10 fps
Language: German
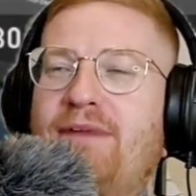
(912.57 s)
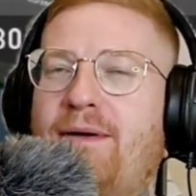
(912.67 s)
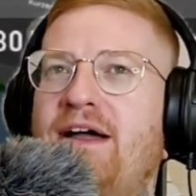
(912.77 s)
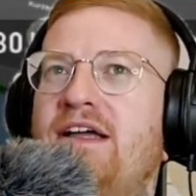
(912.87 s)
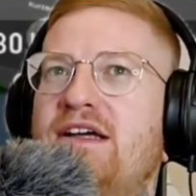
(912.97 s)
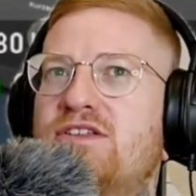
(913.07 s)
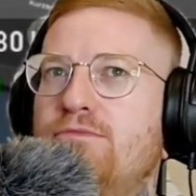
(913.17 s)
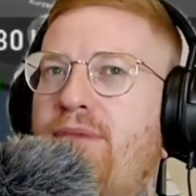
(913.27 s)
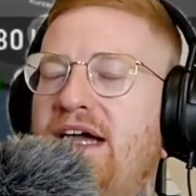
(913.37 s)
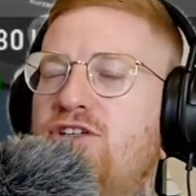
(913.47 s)
Aber
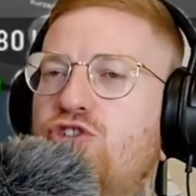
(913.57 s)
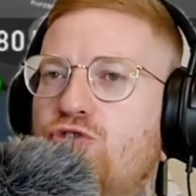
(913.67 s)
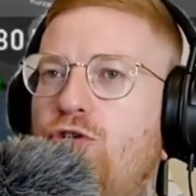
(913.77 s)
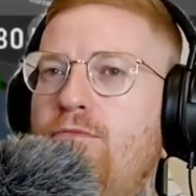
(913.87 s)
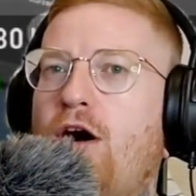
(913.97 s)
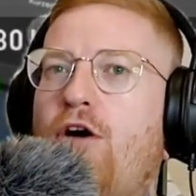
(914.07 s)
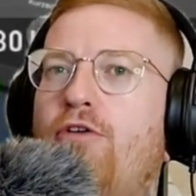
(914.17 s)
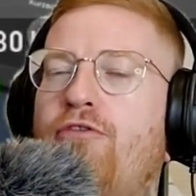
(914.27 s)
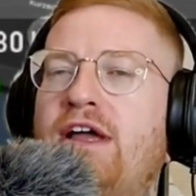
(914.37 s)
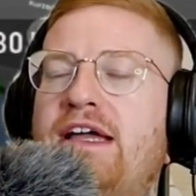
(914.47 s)
sobald Strom auf